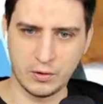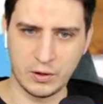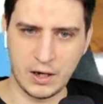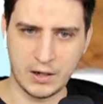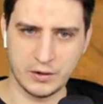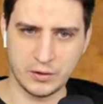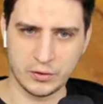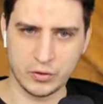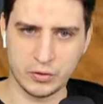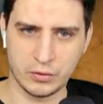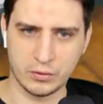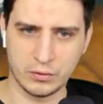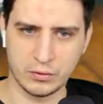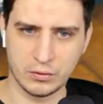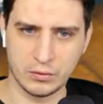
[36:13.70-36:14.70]
А, нет, еще.
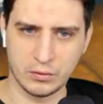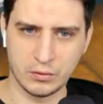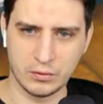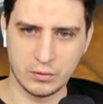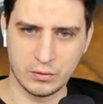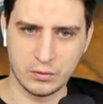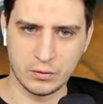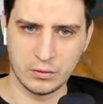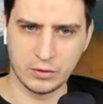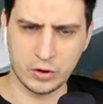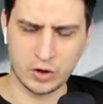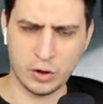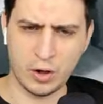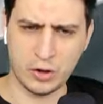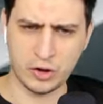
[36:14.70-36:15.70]
Ты
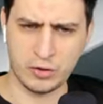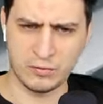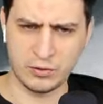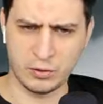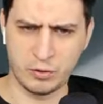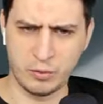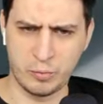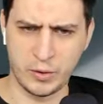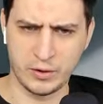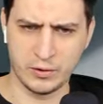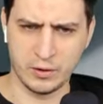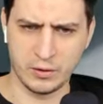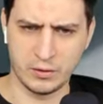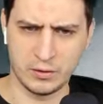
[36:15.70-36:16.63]
что, только что все купила.